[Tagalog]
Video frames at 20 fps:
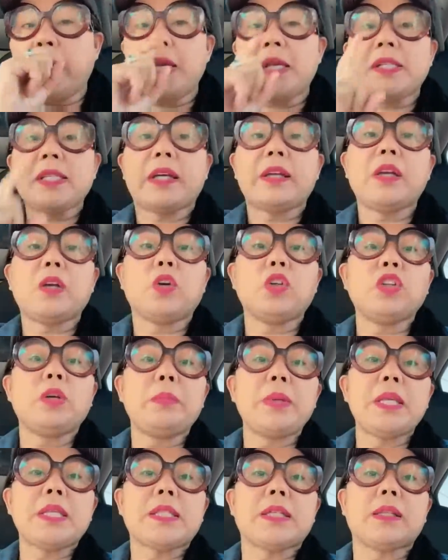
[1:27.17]
May isang
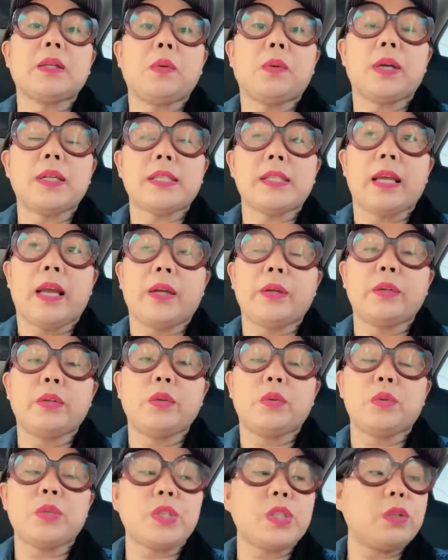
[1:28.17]
ekonomista daw kasi, I don't
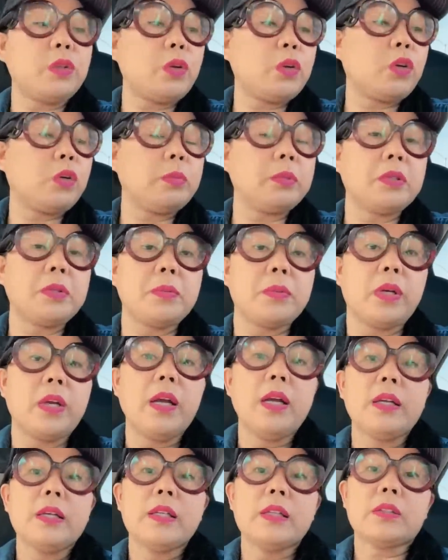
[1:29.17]
know kung sino yung
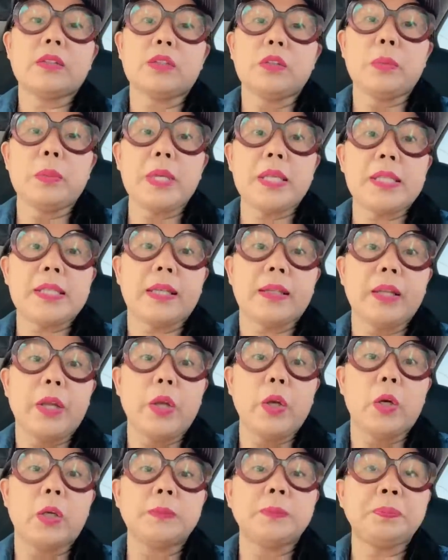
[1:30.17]
ekonomista na
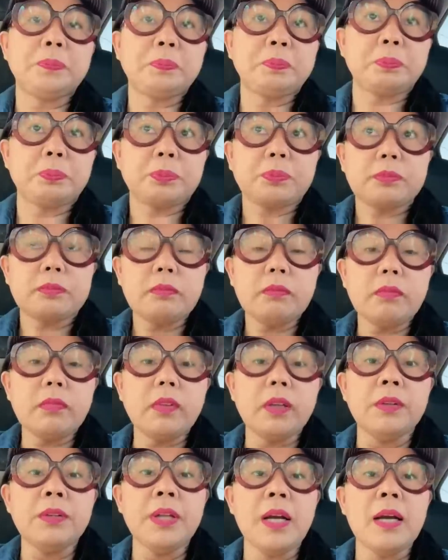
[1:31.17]
yon
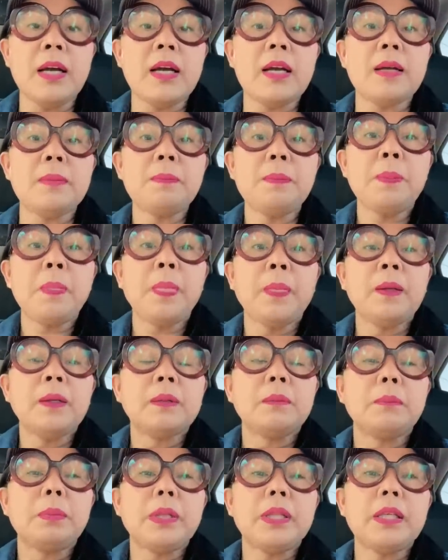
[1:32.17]
na
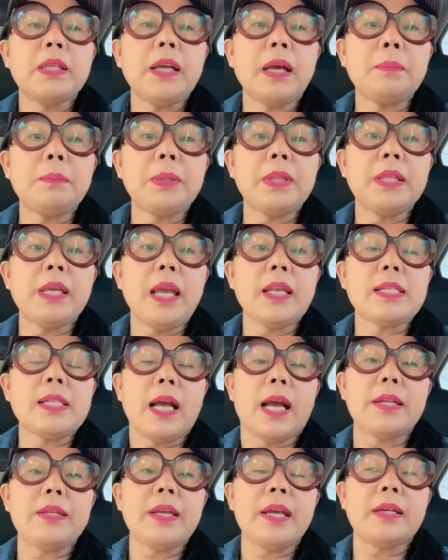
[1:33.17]
binig ang binigay
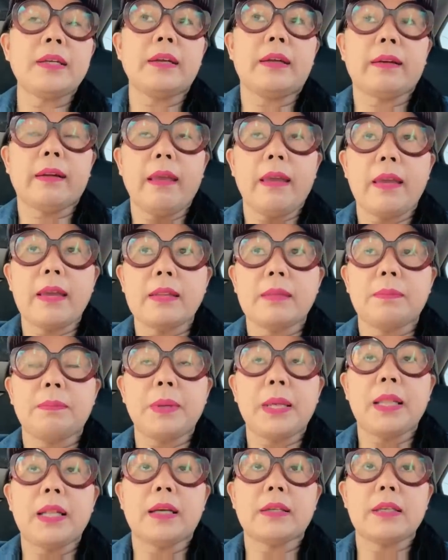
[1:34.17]
sa kanyang grade
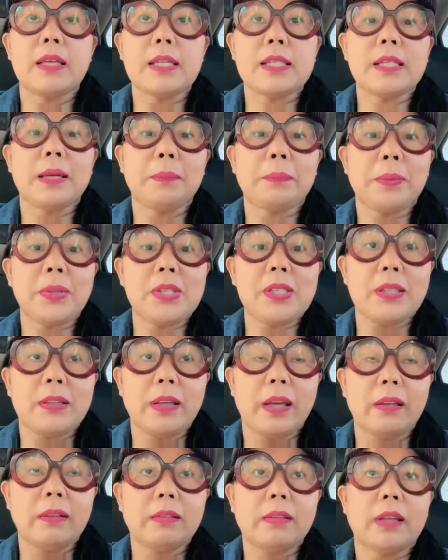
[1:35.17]
bilang isang
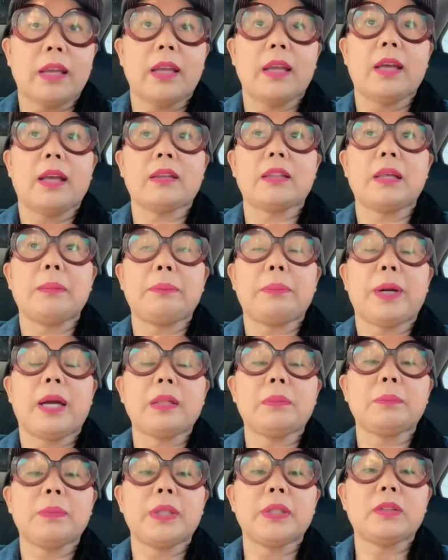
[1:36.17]
presidente at
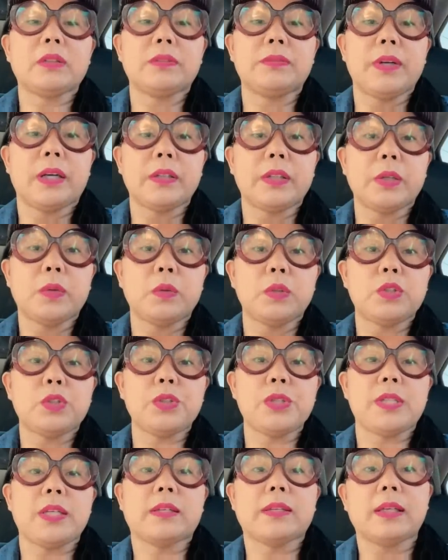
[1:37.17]
Department of
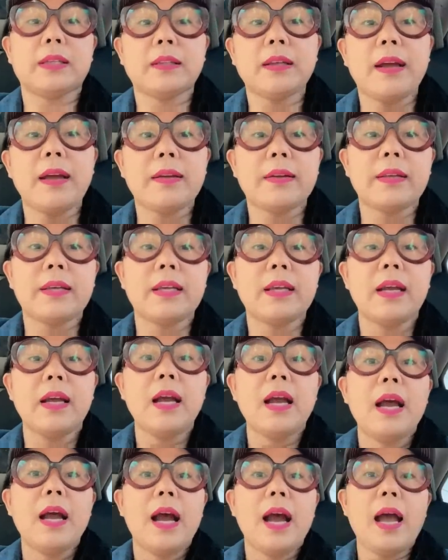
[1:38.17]
Agriculture Secretary
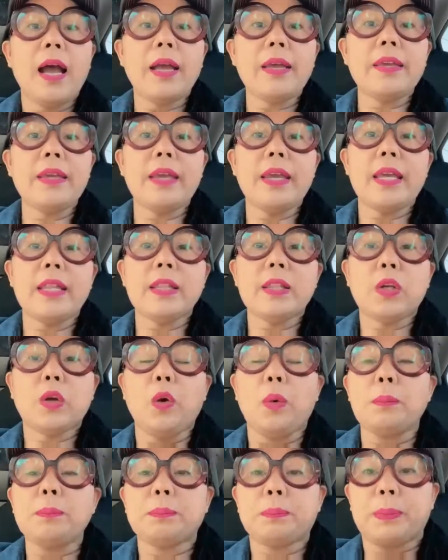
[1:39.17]
ay
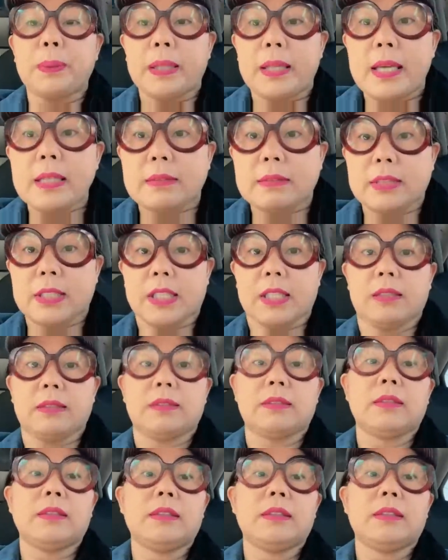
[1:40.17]
incomplete.